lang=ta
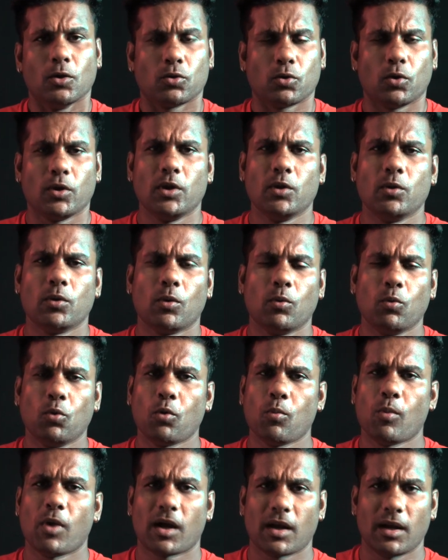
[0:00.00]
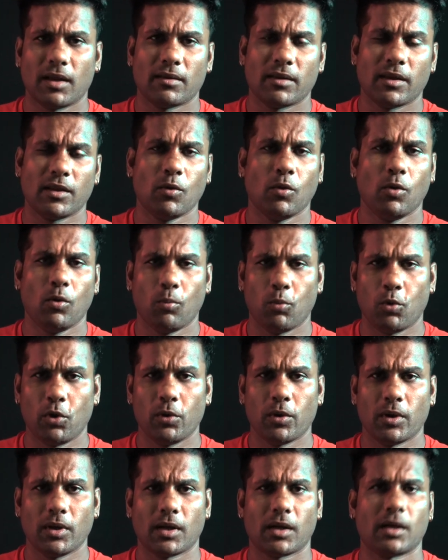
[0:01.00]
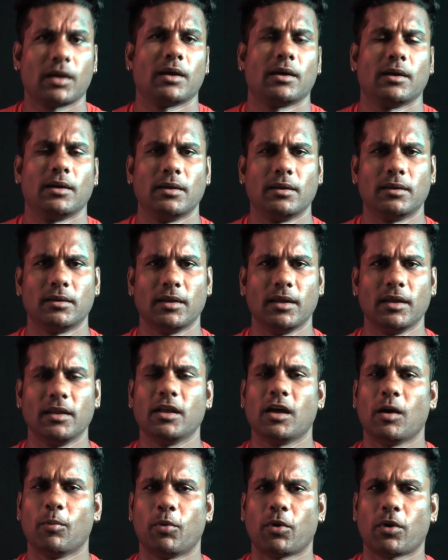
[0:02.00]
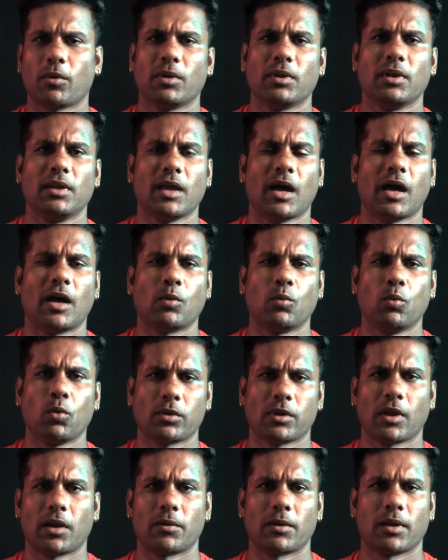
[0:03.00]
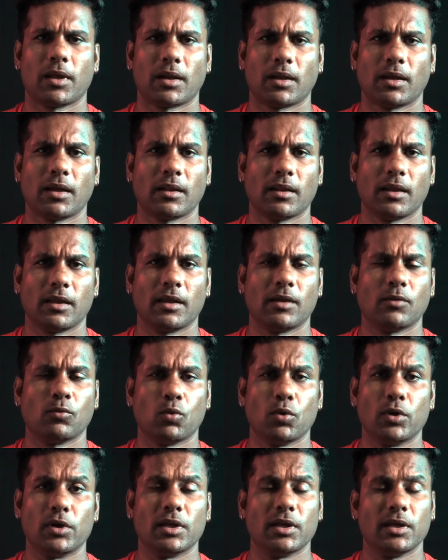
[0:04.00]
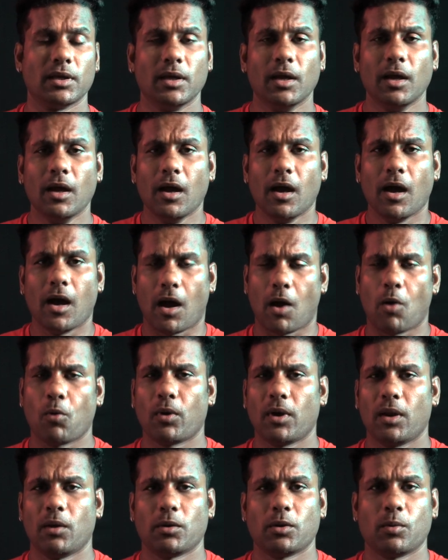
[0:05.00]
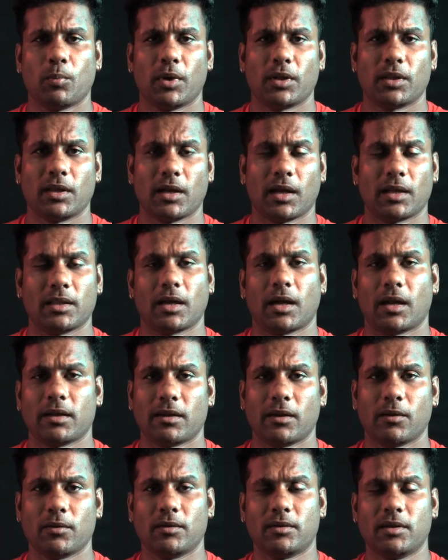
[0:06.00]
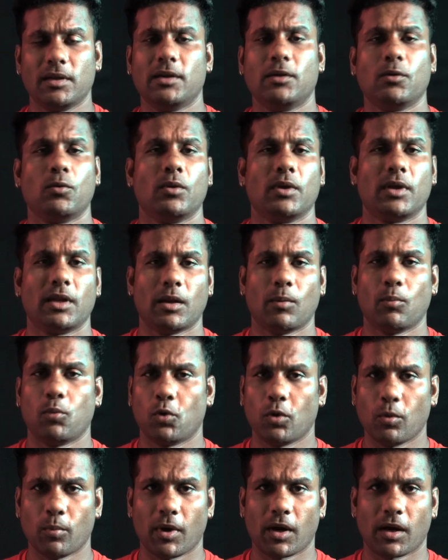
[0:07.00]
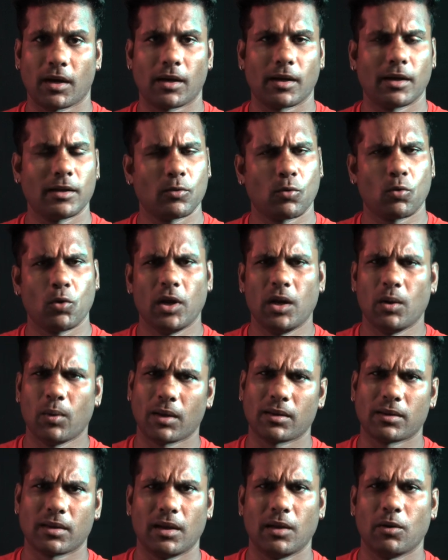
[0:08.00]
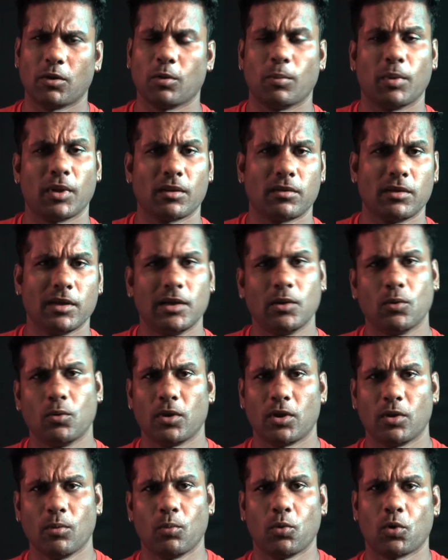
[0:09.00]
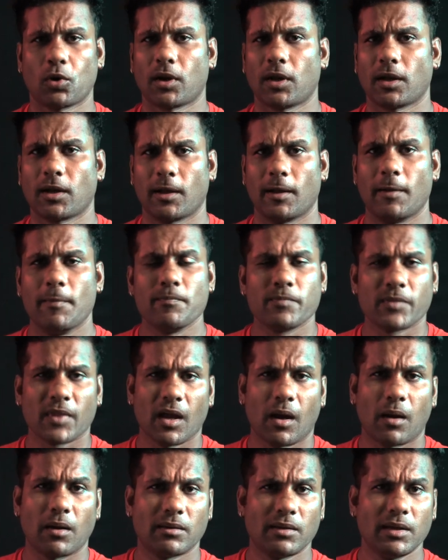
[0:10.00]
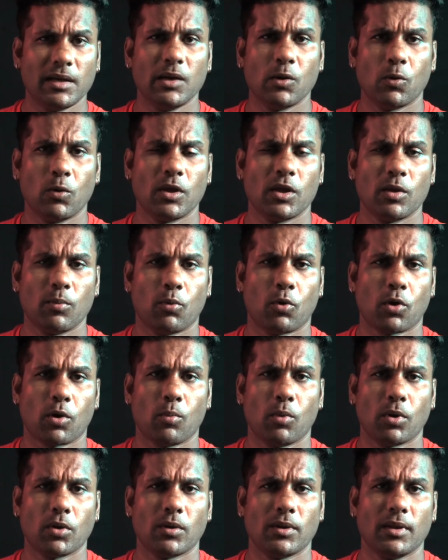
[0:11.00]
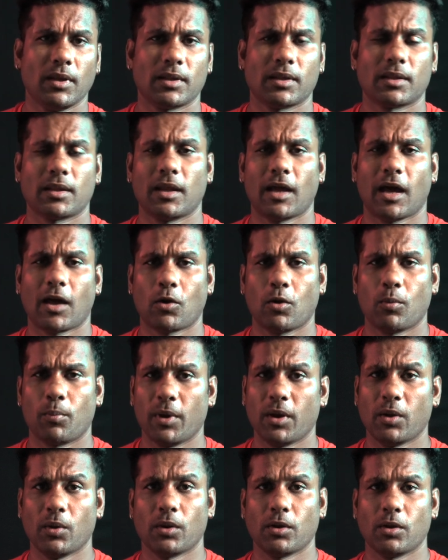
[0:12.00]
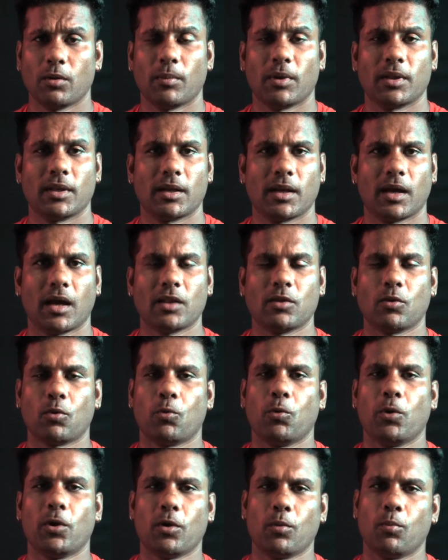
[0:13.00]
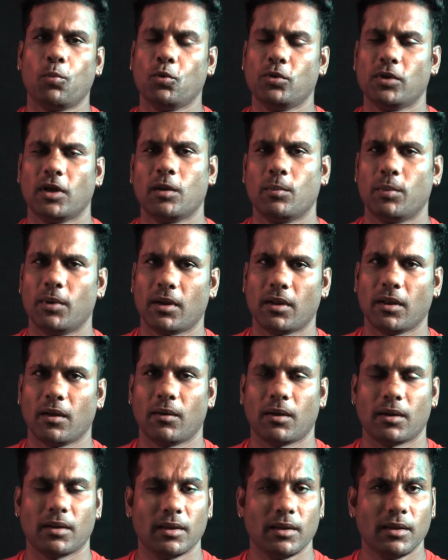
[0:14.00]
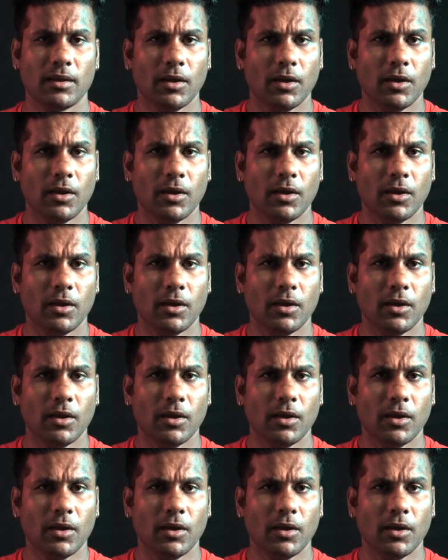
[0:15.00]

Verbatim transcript: ஸோ இவங்க ஊர் மக்களே சேர்ந்து ஒரு முடிவு எடுக்கிறாங்க சரி இதுக்கப்புறம் வந்து யார் ஊர் தலைவராக இருக்கிறது இங்கேன்னு சொல்லிட்டு அவங்களே வந்து பார்த்தீங்கன்னா அந்த காலத்தில் வந்து சீட்டு குலுக்கிலாம் போட்டு பார்க்குறாங்க அந்த கோயில் வாசல்லே வந்து பார்த்தீங்கன்னா சீட்டு குலுக்கியும் போடுறாங்க அப்படி சீட்டு குலுக்கி போடும்போது வந்து அந்த யாரோட பேர் வருதுன்னு பார்த்தீங்கன்னா அந்த கோயிலோட பூசாரி பேர் தான் வருது